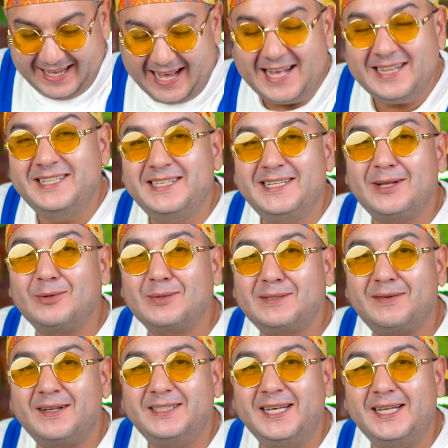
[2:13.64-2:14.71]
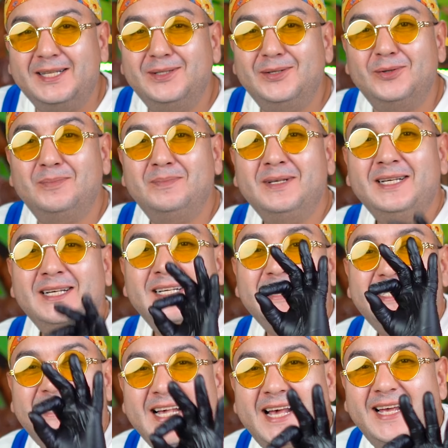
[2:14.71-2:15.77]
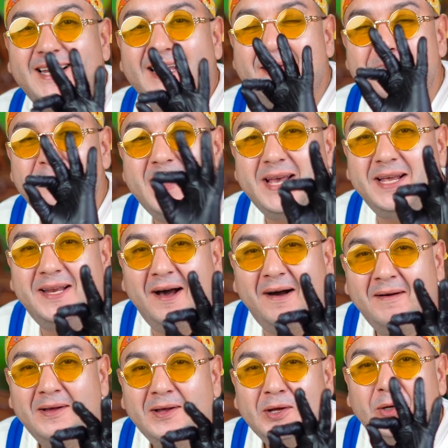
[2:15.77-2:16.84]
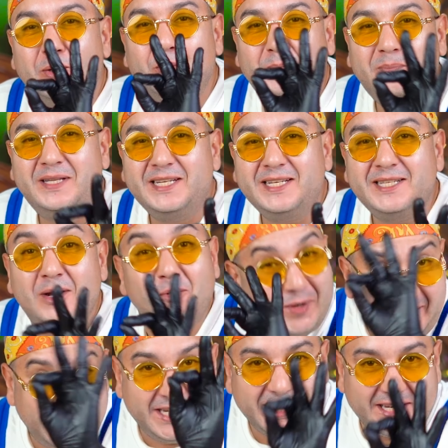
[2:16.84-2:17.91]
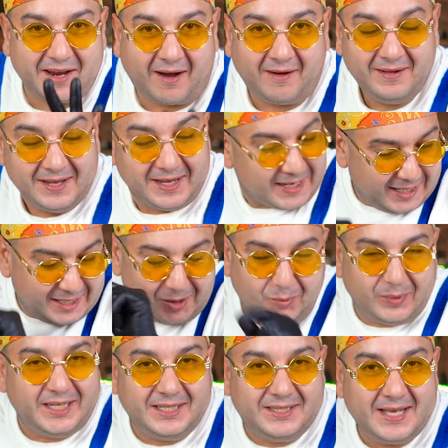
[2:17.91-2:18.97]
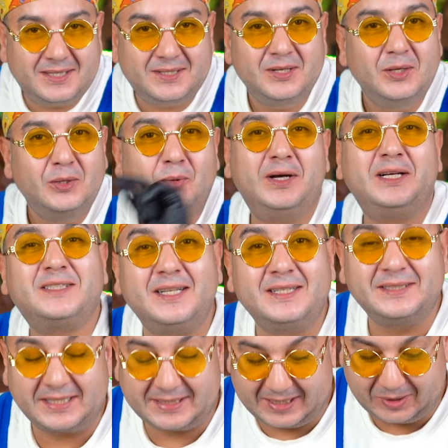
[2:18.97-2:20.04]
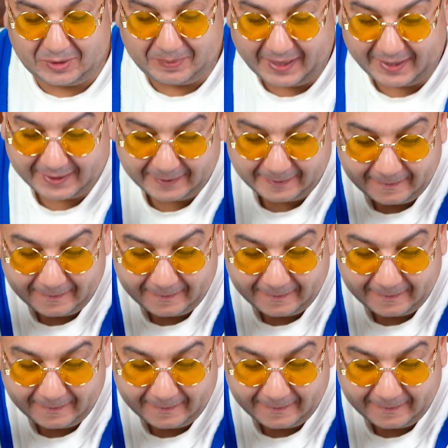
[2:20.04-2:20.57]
هذه هي الوصفه ديال اليوم سهله مهله وبنينه وحنينه للوليدات وحتى للناس الكبار